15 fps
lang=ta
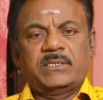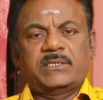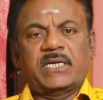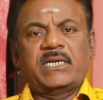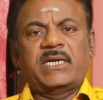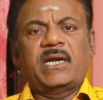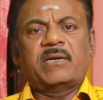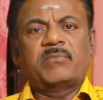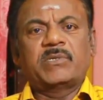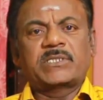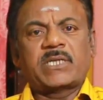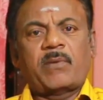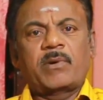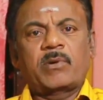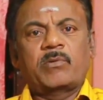சரியான நம்ம
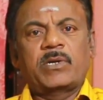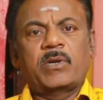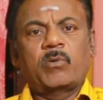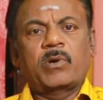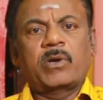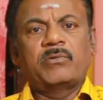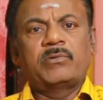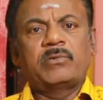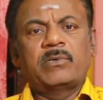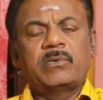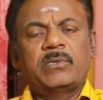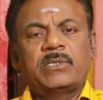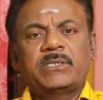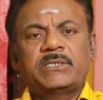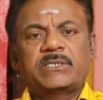சாப்பிடக்கூடிய உணவு
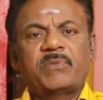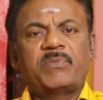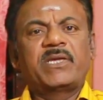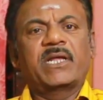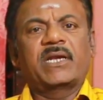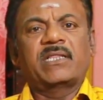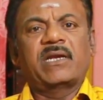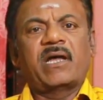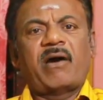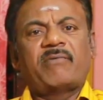செமிக்கிறதுல